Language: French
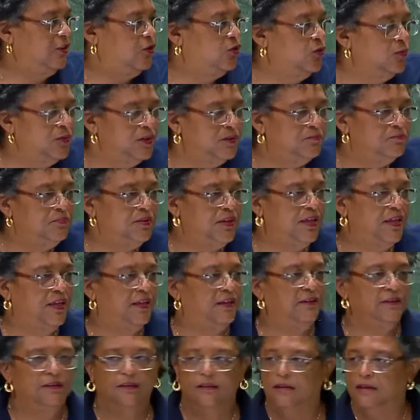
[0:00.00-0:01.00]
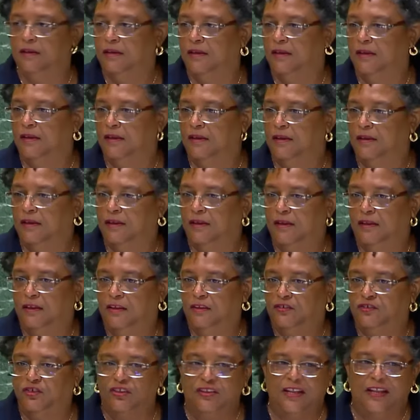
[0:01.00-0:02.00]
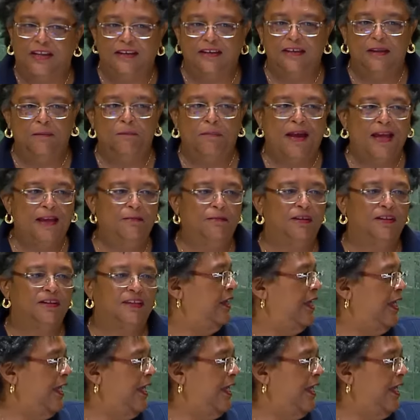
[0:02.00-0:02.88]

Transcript: la vengeance n'a pas sa place.